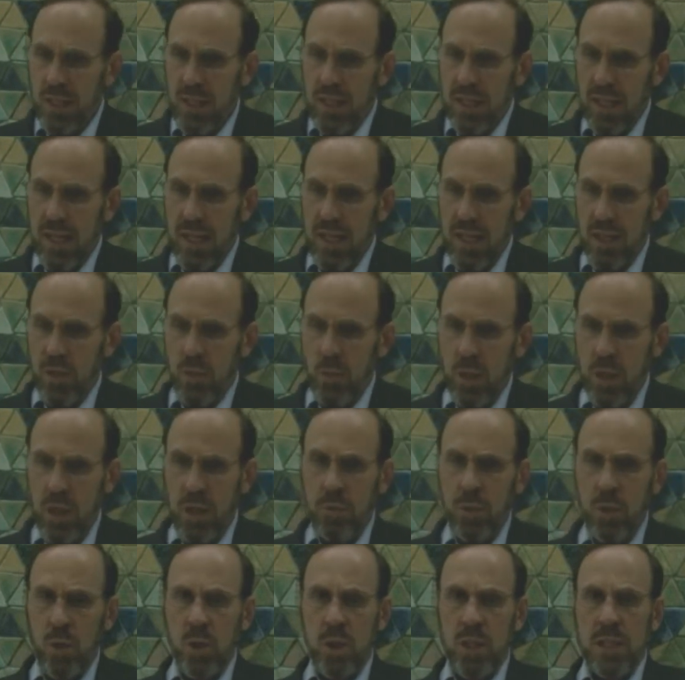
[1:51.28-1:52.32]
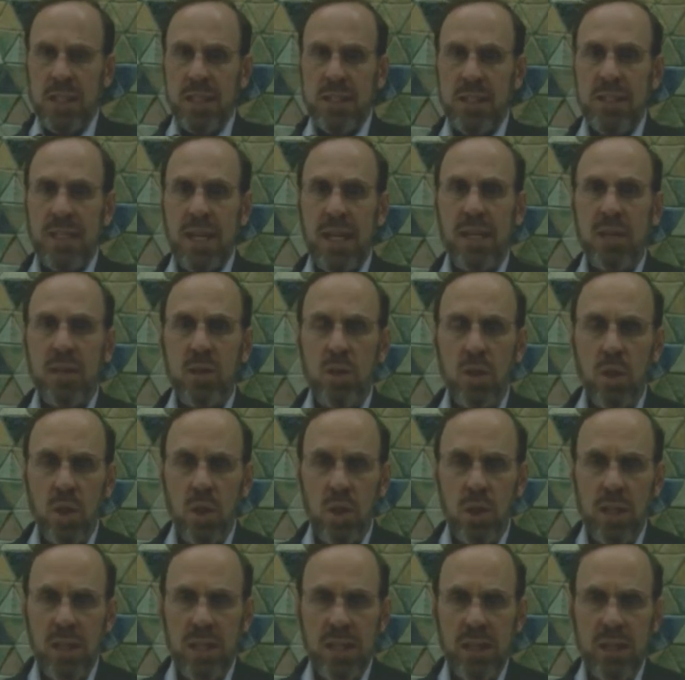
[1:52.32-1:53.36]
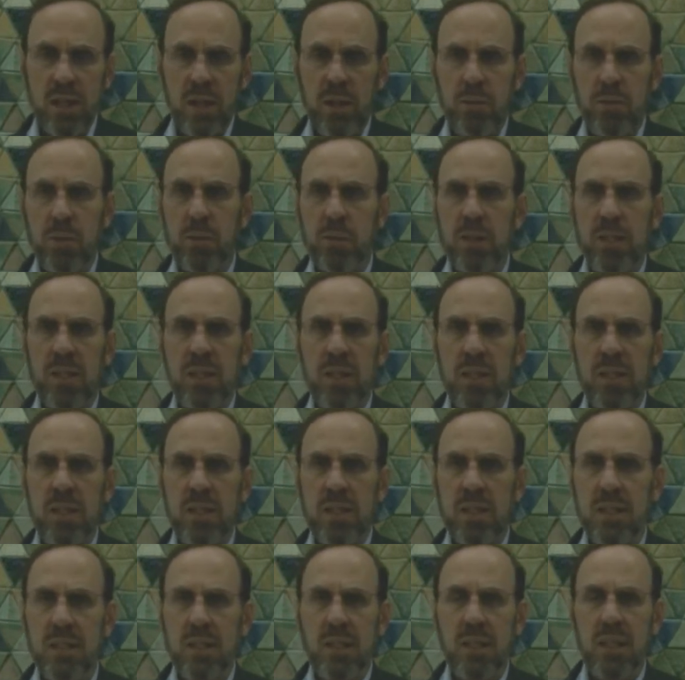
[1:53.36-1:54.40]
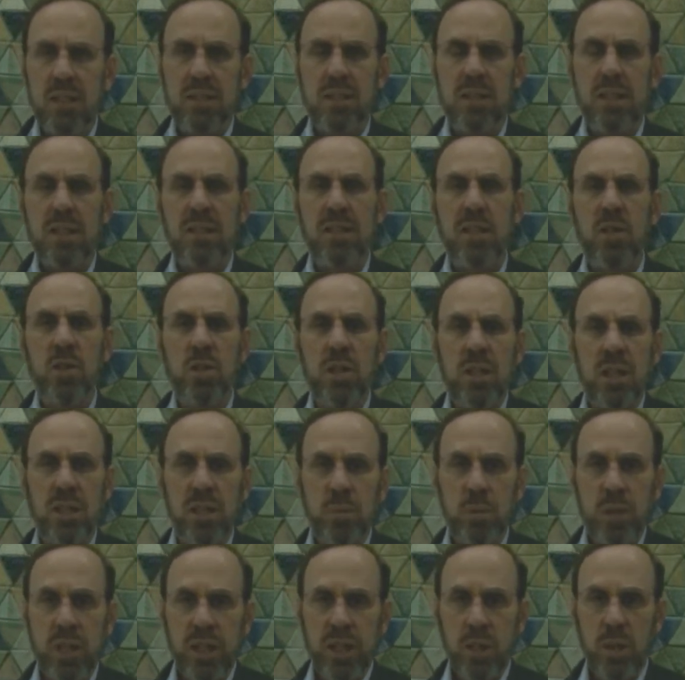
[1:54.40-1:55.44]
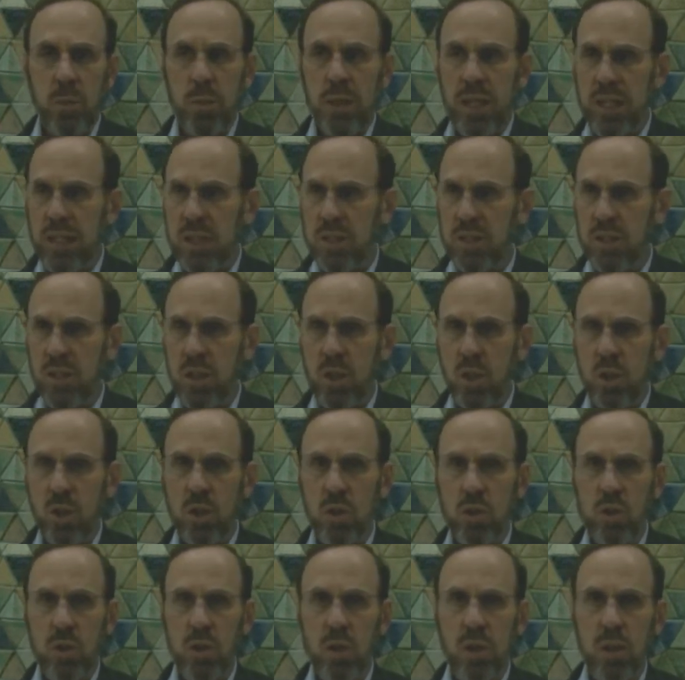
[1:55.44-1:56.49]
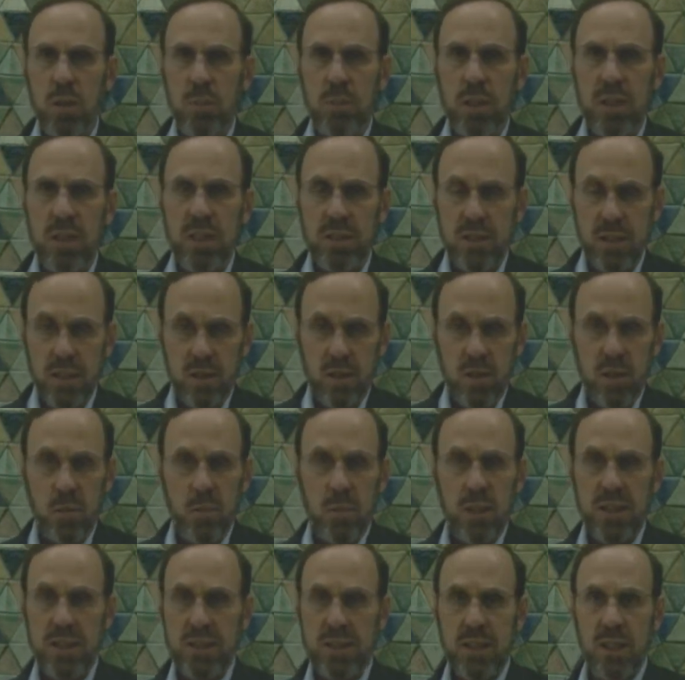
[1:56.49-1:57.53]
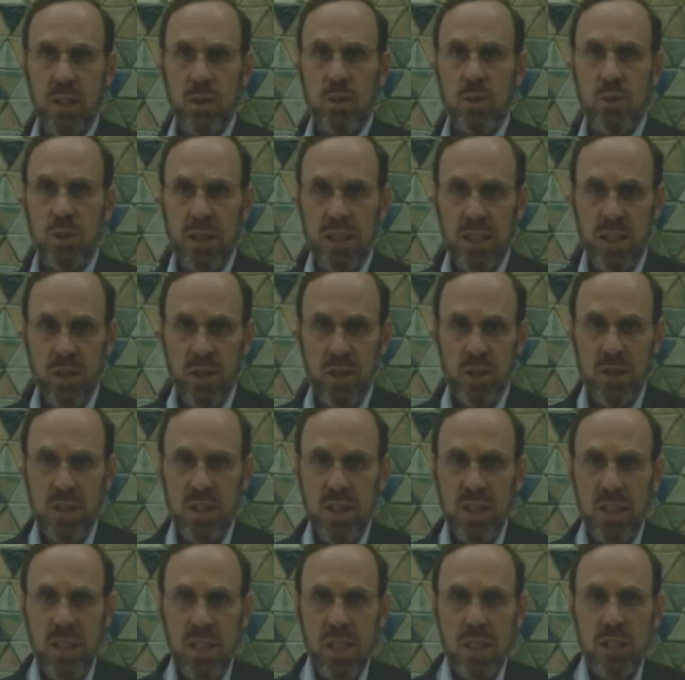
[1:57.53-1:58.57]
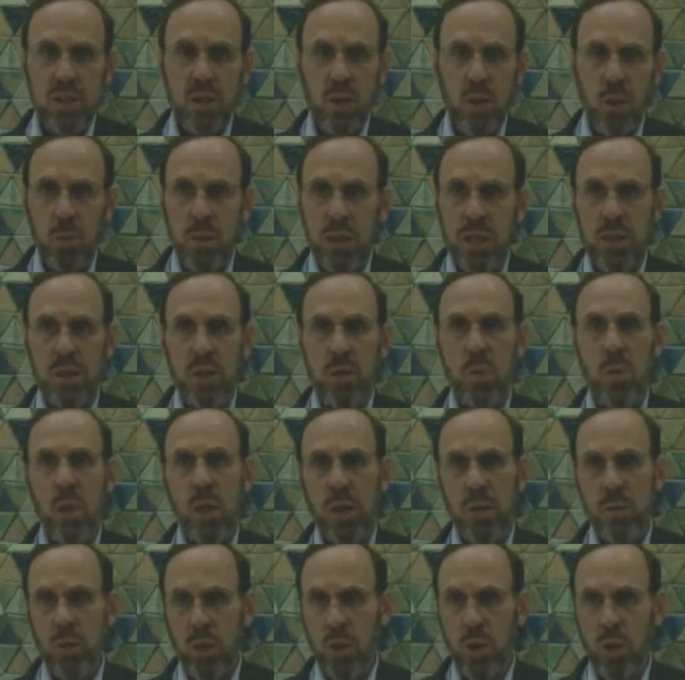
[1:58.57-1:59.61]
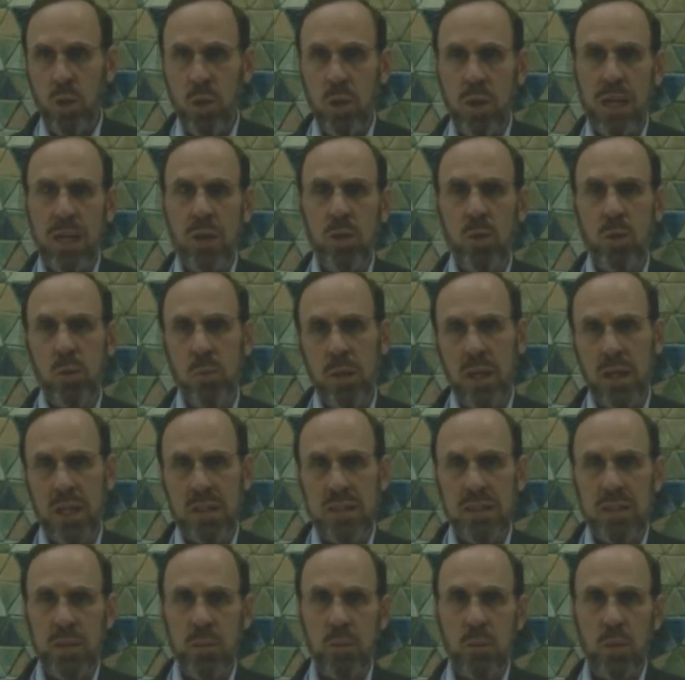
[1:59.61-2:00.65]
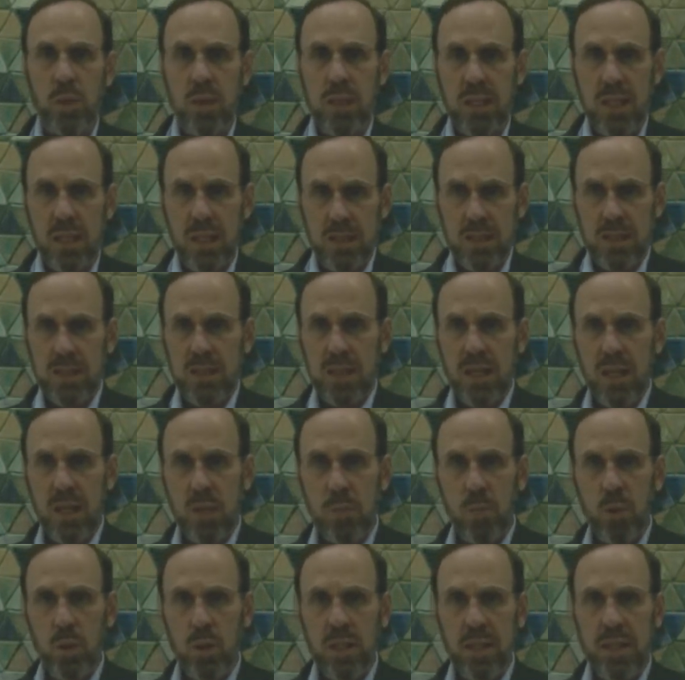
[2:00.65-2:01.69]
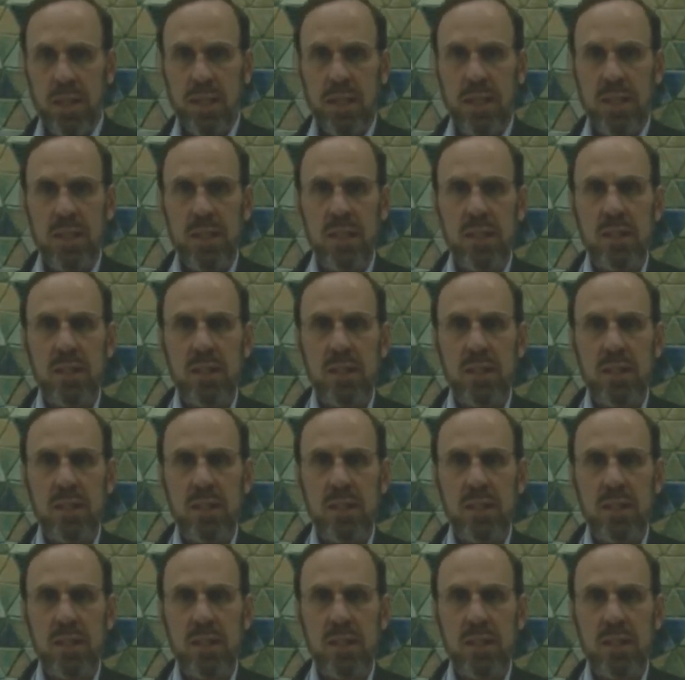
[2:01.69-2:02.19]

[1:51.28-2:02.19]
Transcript: el nuevo intento de revivir el Tratado de Libre Comercio con Colombia, entre Colombia y Estados Unidos toma de nuevo aún más importancia porque el